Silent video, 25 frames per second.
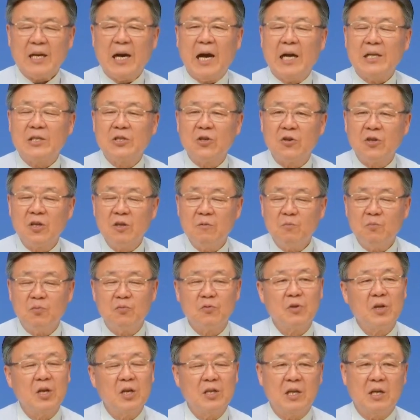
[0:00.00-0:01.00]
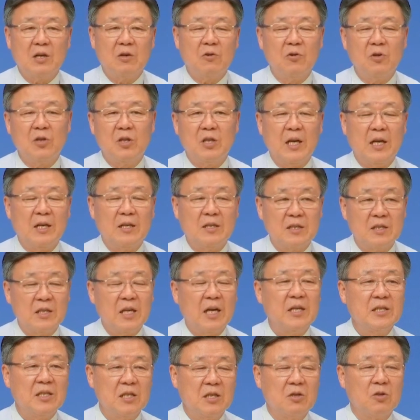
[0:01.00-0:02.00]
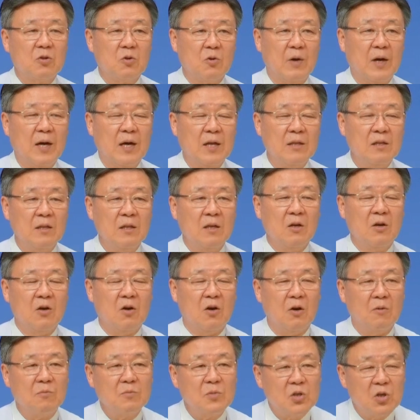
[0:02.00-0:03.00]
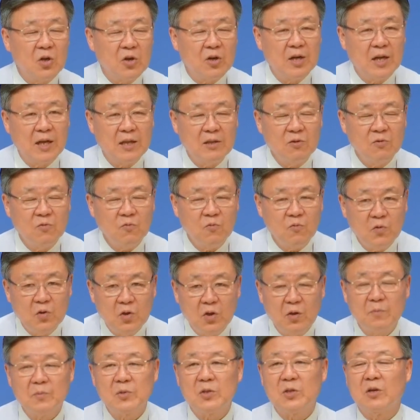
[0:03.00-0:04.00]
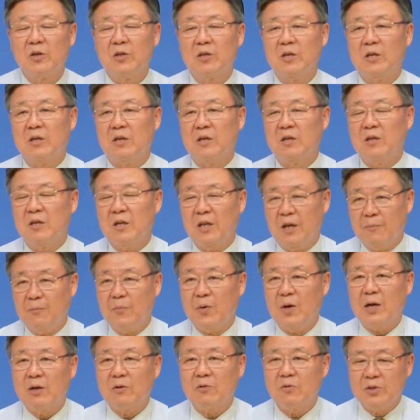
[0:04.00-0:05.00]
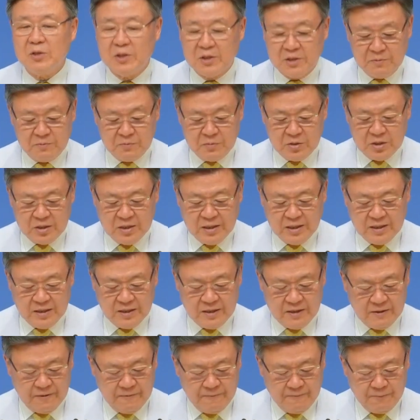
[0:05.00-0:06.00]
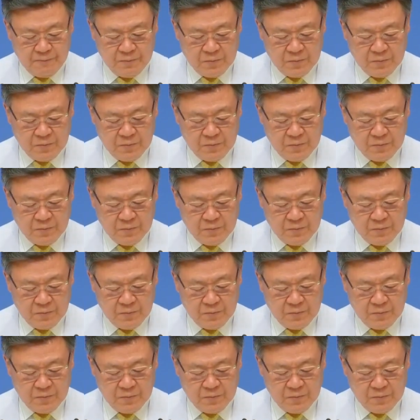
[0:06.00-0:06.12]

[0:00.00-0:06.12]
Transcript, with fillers: 가정이 붕괴되고 있다는 사실 또한 엄청난 위험성을 내포하고 있습니다.